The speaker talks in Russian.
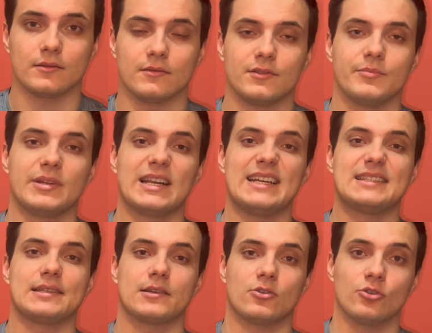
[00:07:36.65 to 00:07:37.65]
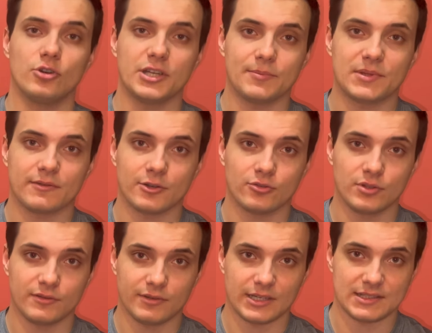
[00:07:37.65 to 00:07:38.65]
выбираете, какую криптовалюту
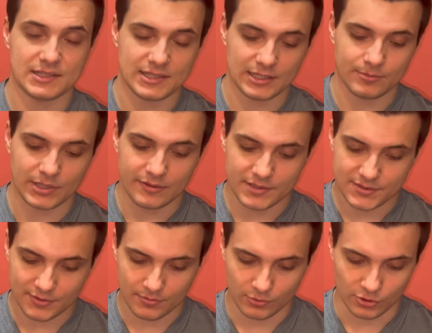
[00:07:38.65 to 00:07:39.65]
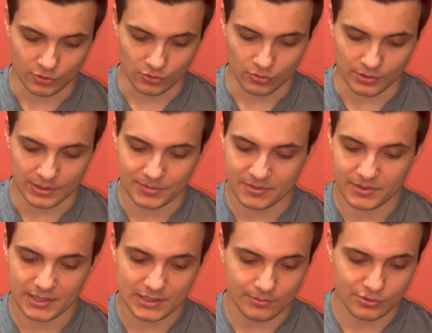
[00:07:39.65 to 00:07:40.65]
вы хотите отправить своему другу. Например,
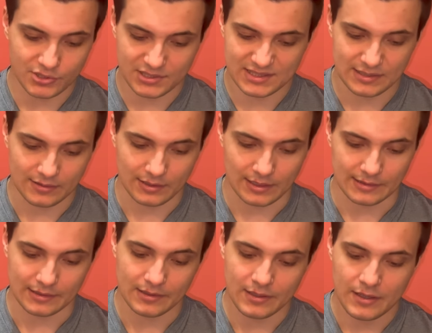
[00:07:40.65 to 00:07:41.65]
это будет Solana.